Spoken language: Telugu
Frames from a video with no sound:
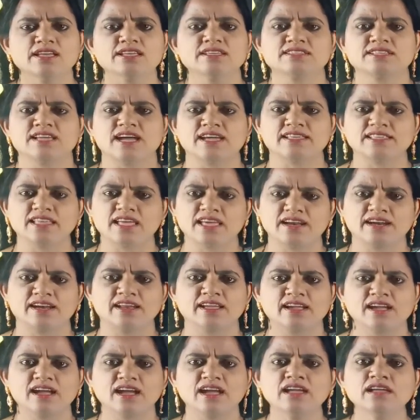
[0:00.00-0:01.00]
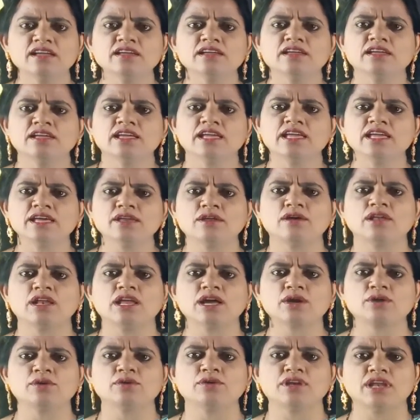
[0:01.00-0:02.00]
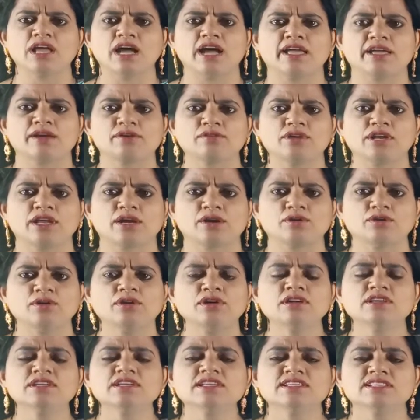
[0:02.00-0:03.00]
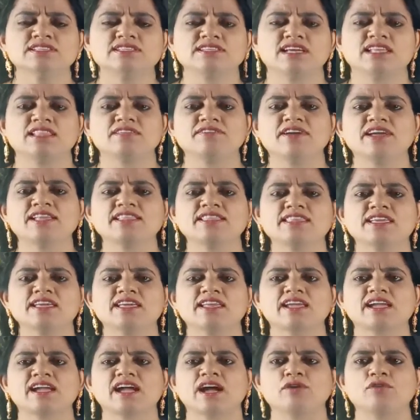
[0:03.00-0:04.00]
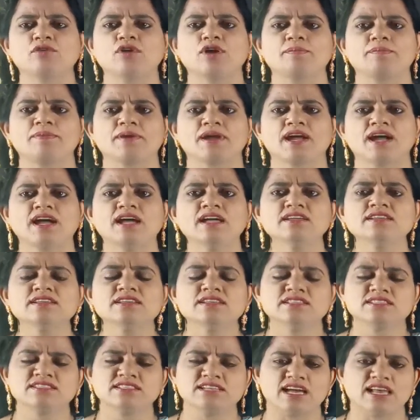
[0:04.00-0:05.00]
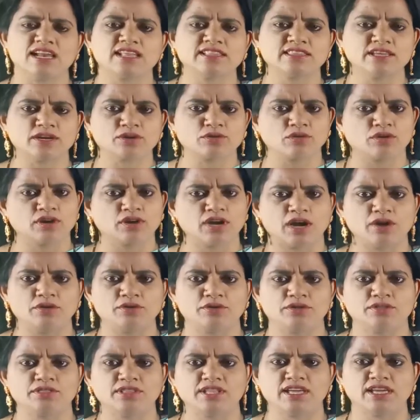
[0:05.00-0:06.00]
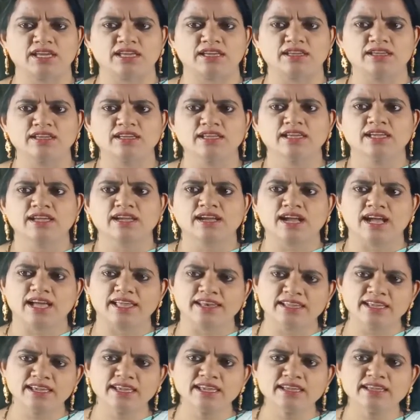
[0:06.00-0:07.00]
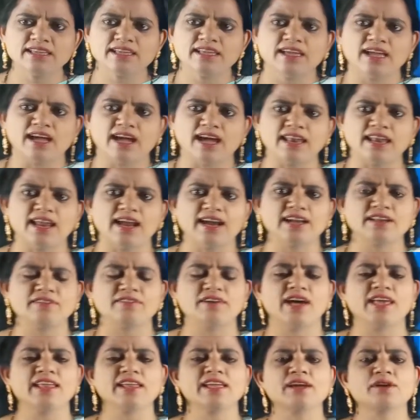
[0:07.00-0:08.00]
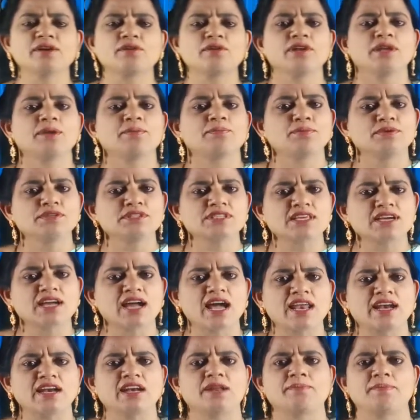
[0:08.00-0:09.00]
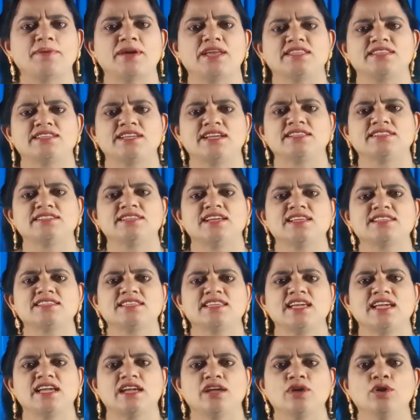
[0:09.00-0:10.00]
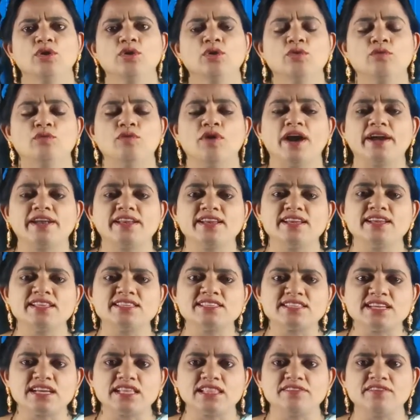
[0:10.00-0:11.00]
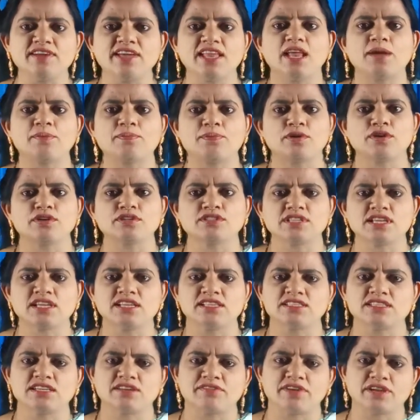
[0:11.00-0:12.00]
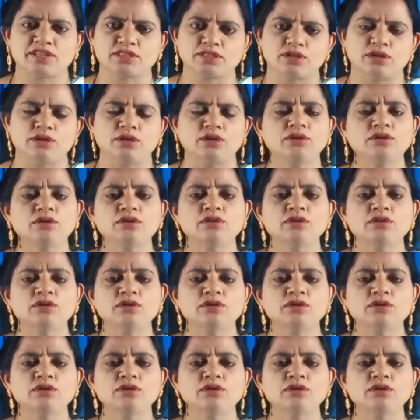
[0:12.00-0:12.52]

సాధారణంగా హీరోలకు నాయకులకు చదివే తీరిక ఓపిక చాలా తక్కువగా ఉంటుంది కానీ అలాంటి వారికి కొన్ని పుస్తకాలను పరిచయం చేసి వాటిని చదివేలా ప్రోత్సహించే వ్యక్తులు